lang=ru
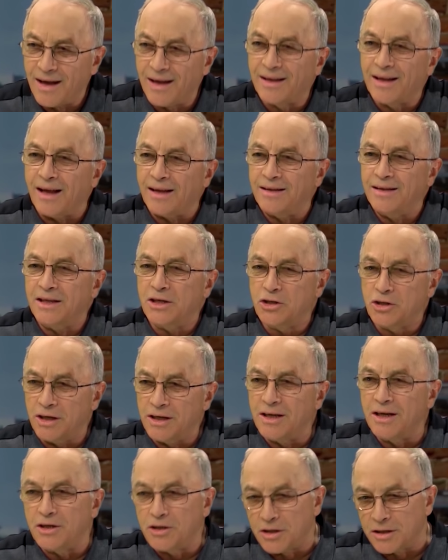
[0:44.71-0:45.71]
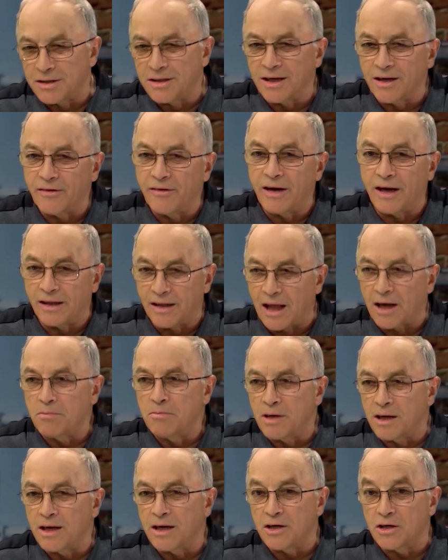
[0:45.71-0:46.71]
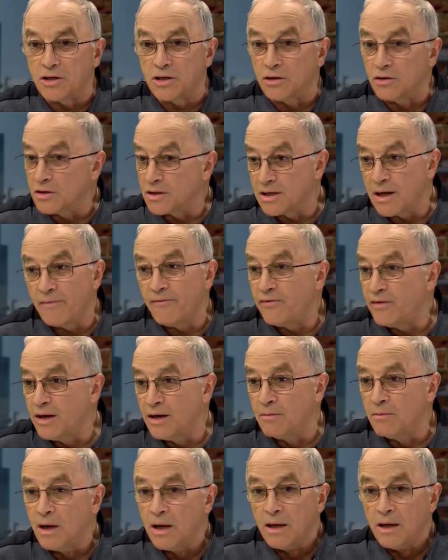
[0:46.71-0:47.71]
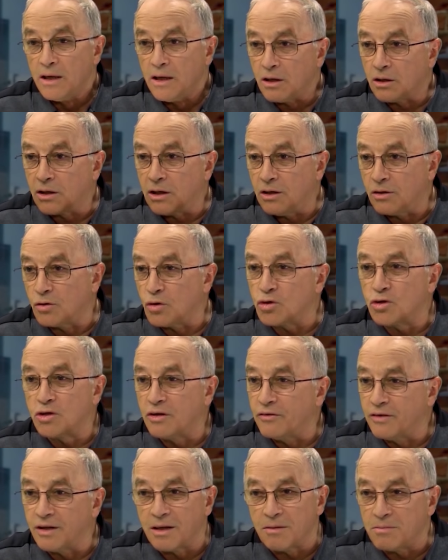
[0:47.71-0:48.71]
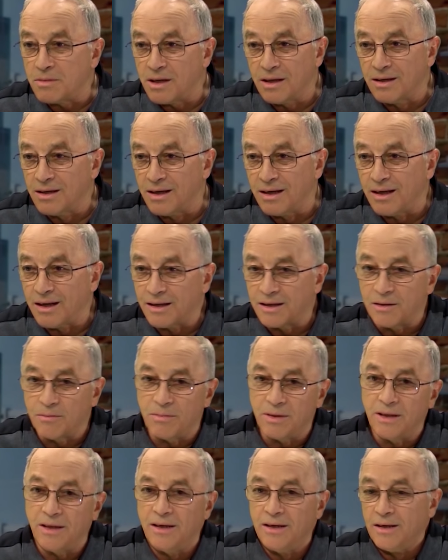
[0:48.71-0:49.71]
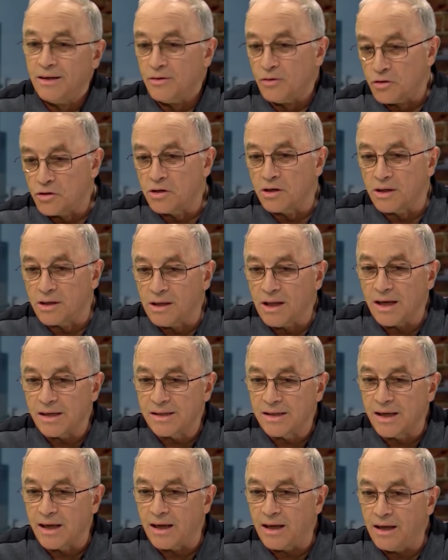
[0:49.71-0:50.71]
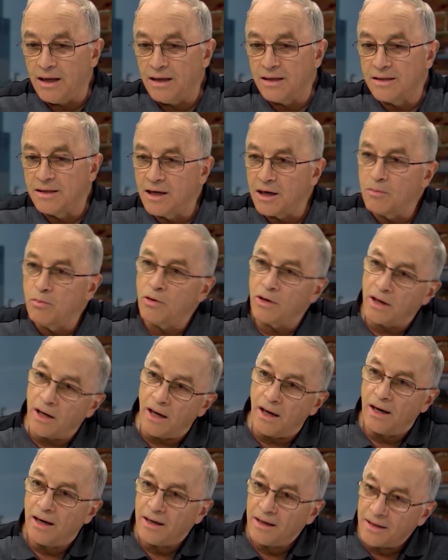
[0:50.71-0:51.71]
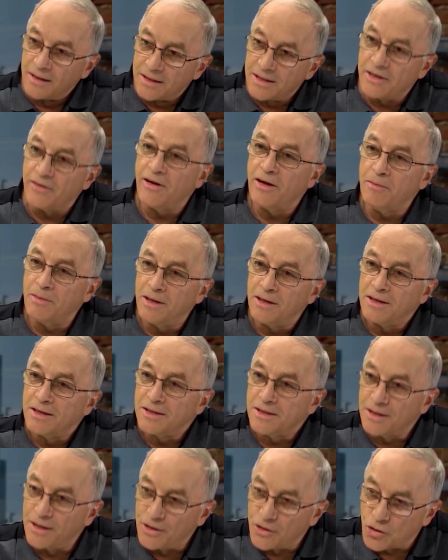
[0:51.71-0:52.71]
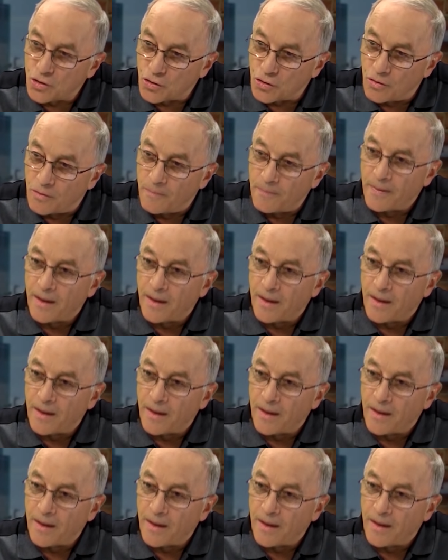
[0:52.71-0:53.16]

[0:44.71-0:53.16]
отношения, честно говоря, так мне кажется. Но сам фильм и то, что вы там делали, это было очень классно, и с тех пор я за вами слежу.